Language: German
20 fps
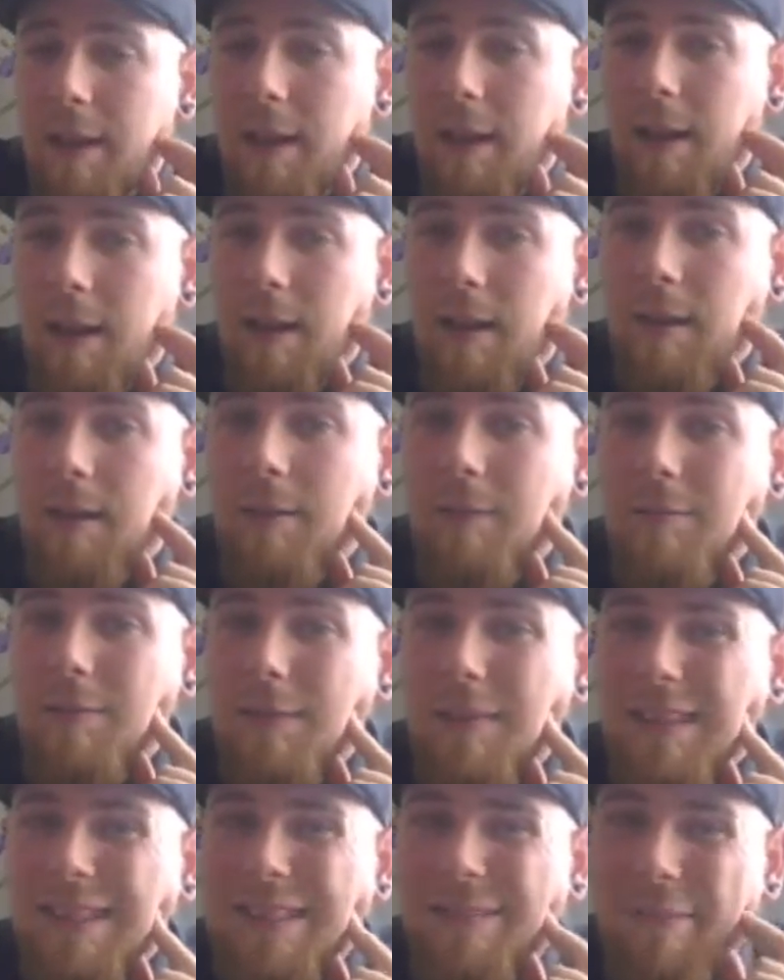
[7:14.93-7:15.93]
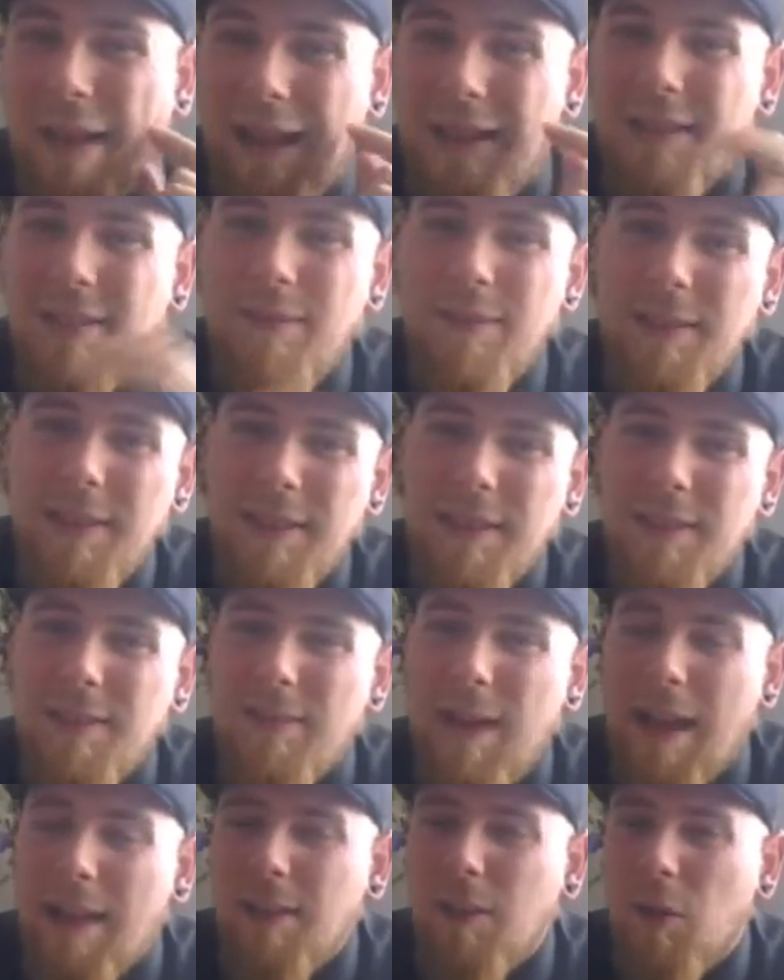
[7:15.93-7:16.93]
Äh, meines
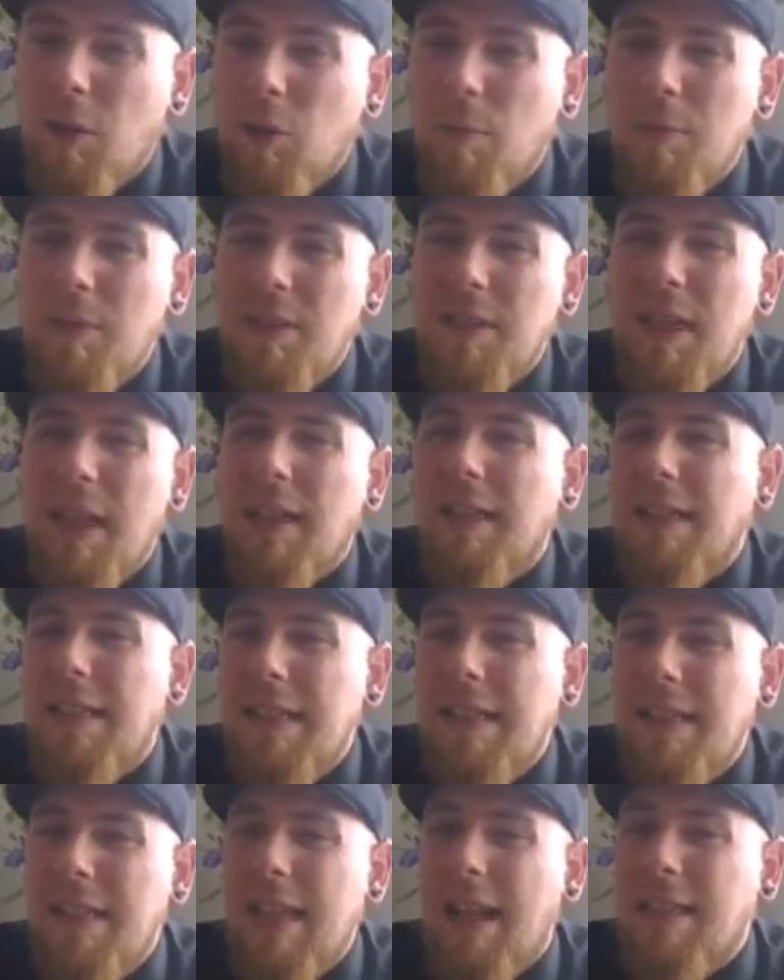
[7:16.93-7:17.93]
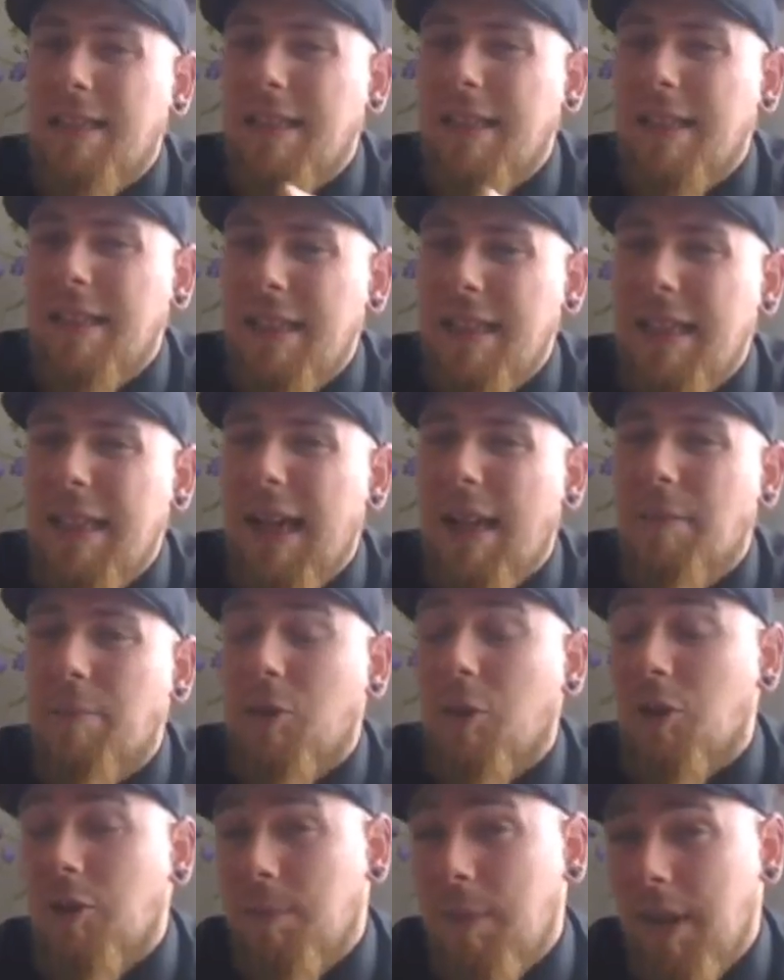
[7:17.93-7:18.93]
Wissens war es auch so ein bisschen an, als Kritik an
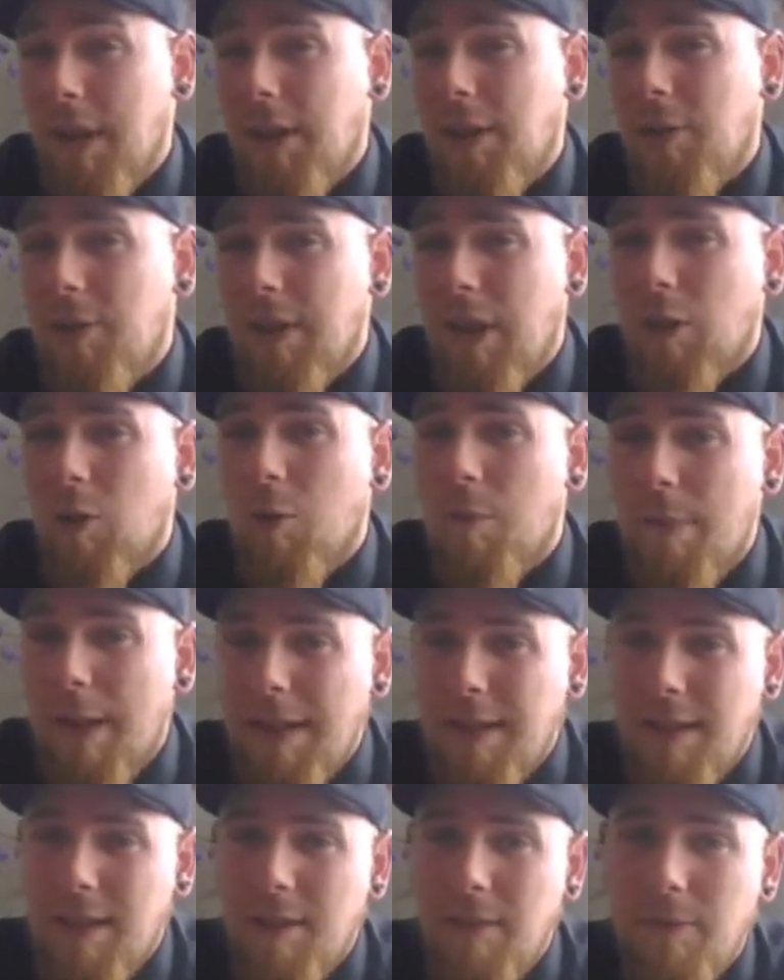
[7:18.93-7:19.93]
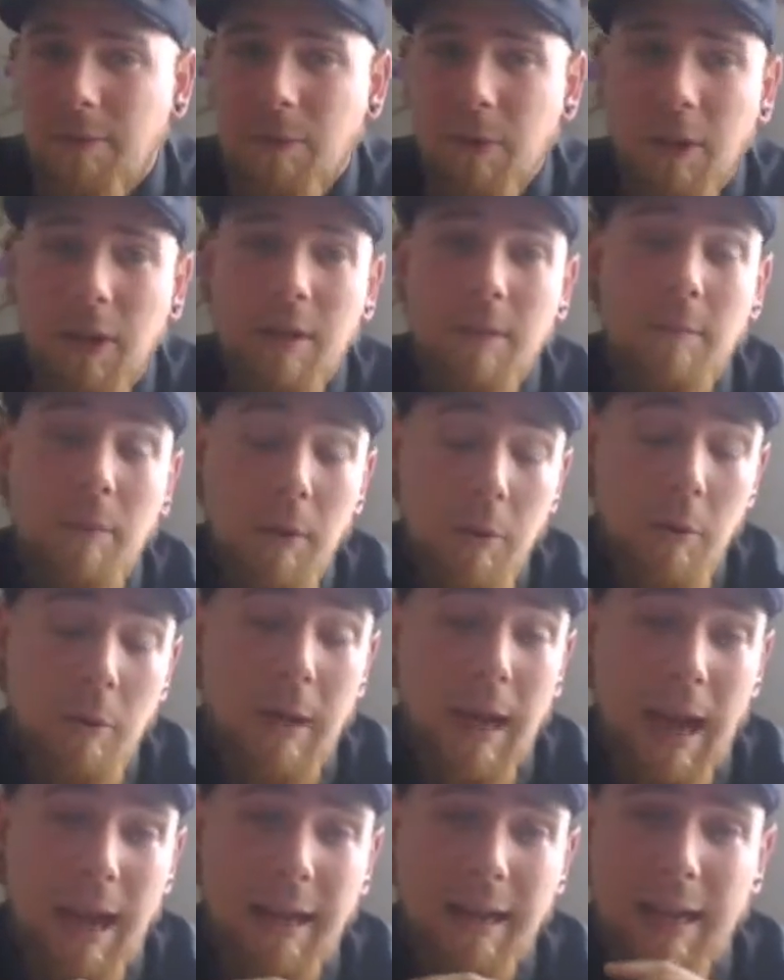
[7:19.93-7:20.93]
Prosperi und Jacopetti für ihre
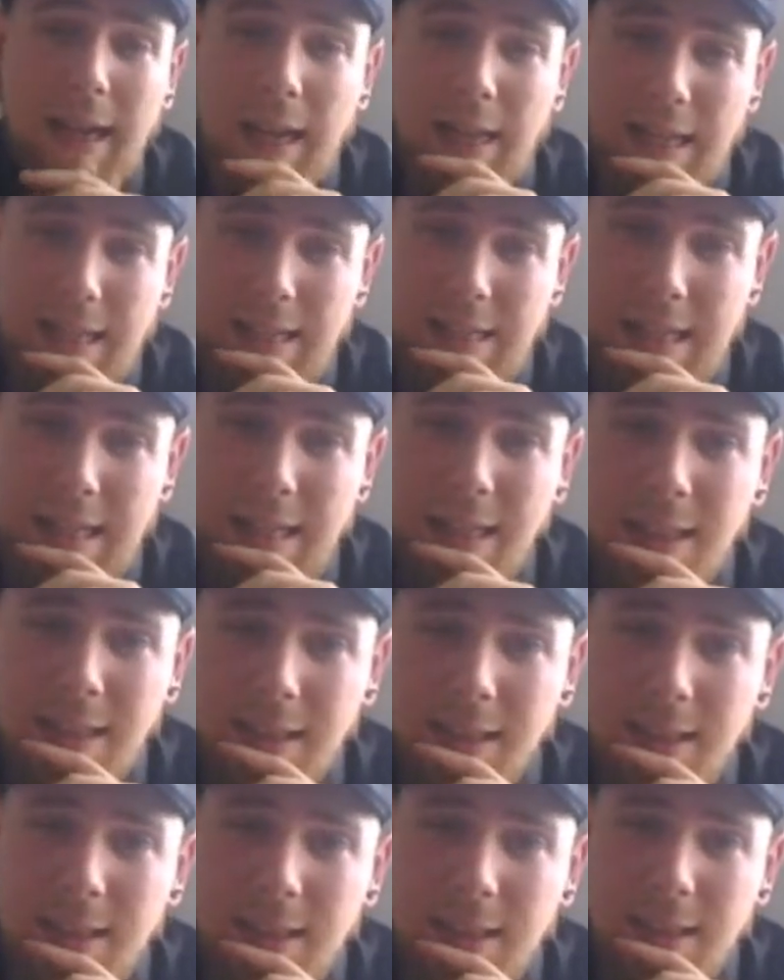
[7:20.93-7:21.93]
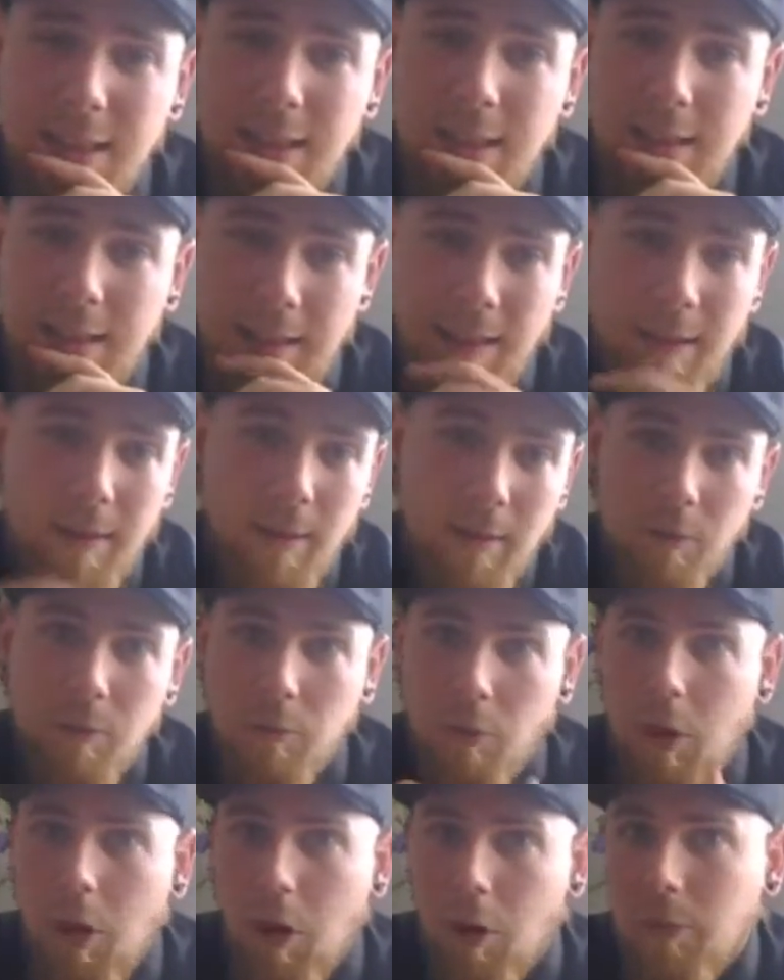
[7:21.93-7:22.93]
Mondokane-Reihe gedacht äh,
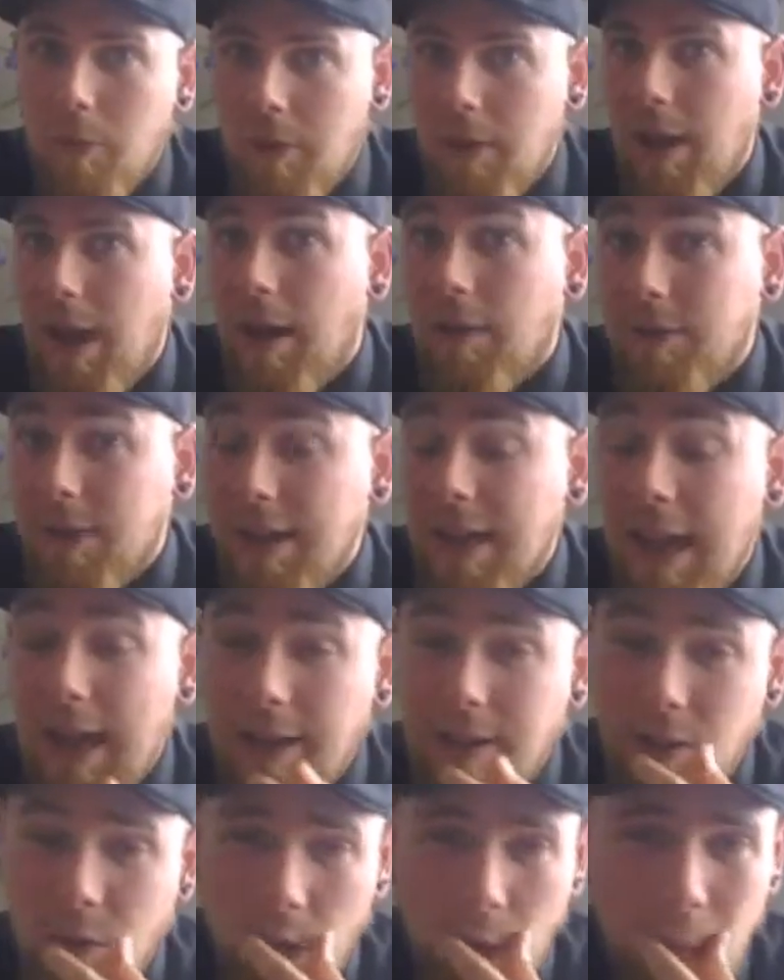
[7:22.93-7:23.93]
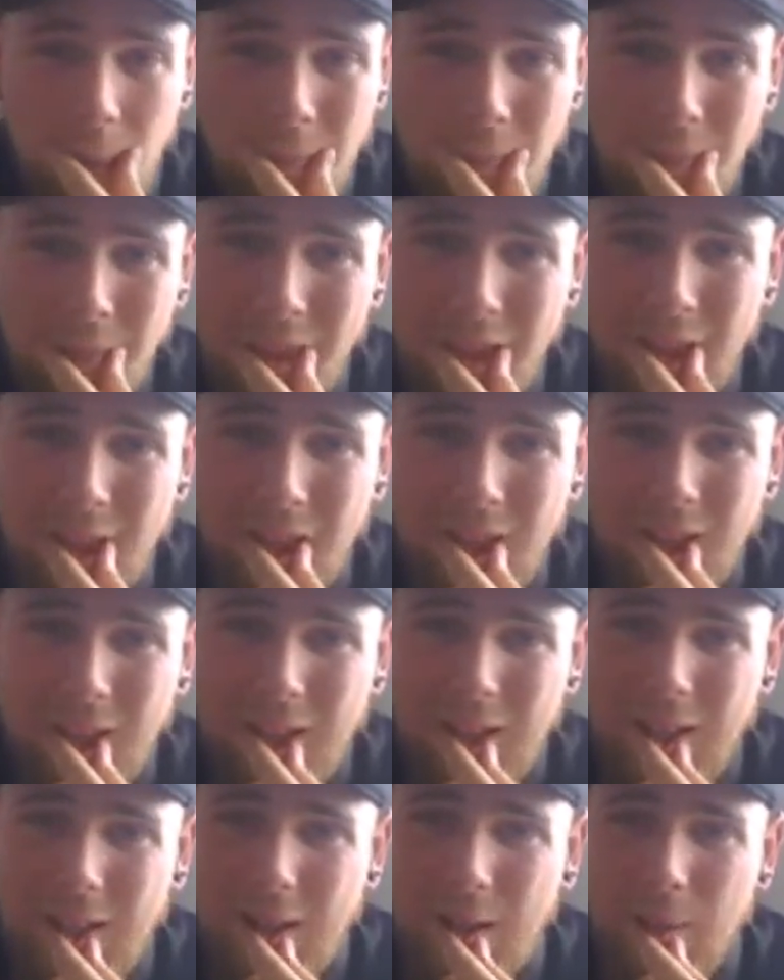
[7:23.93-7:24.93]
und wohl auch für Afrikadio.
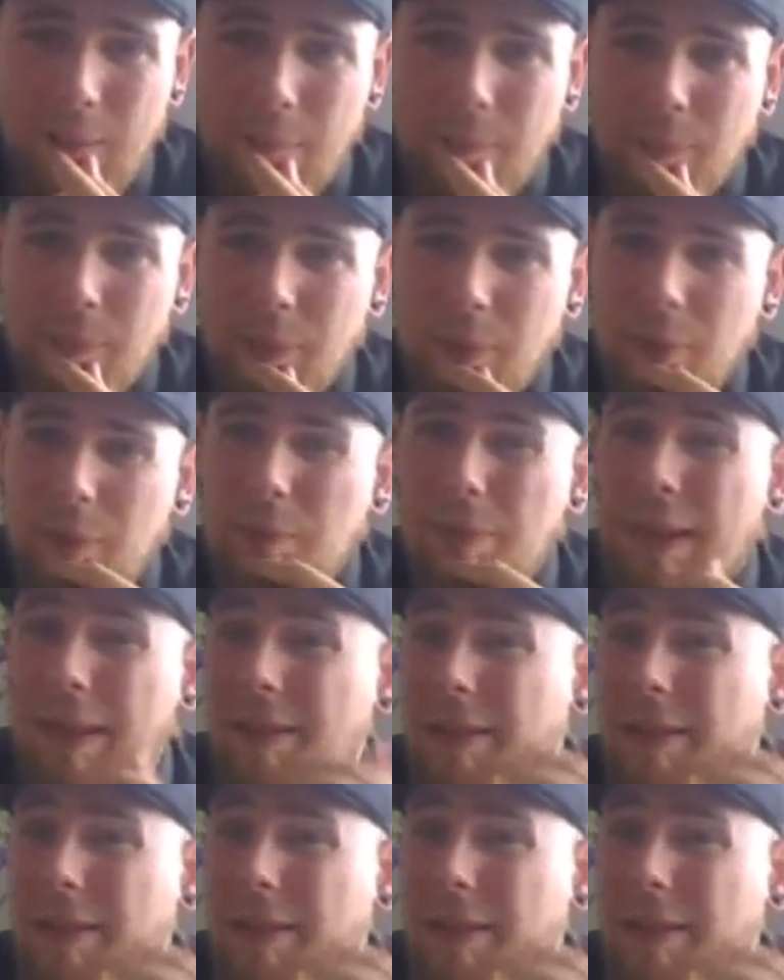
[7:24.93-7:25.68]
Ähm, und